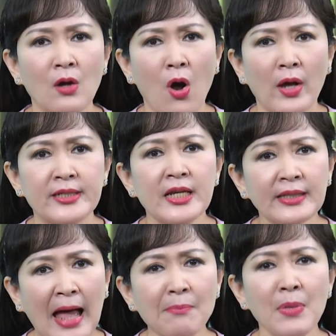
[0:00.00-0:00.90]
Thử hỏi
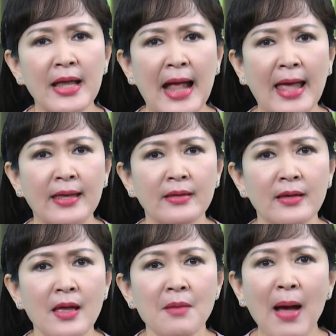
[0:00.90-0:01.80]
chín tháng mười ngày
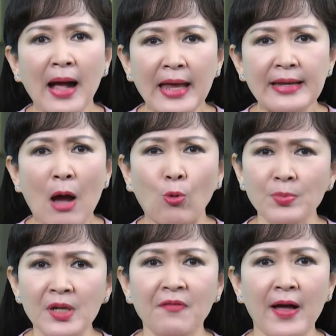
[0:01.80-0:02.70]
mà ngày
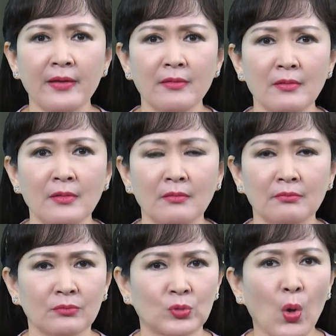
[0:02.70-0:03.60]
nào cũng như vậy,
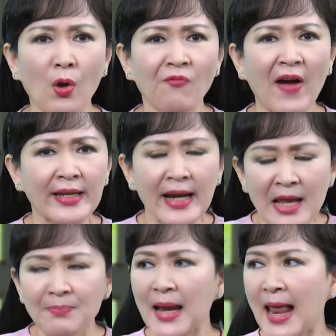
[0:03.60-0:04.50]
tôi không phát
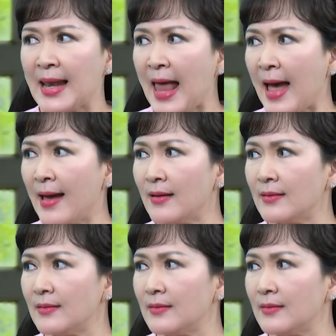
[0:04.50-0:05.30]
điên mới là lạ.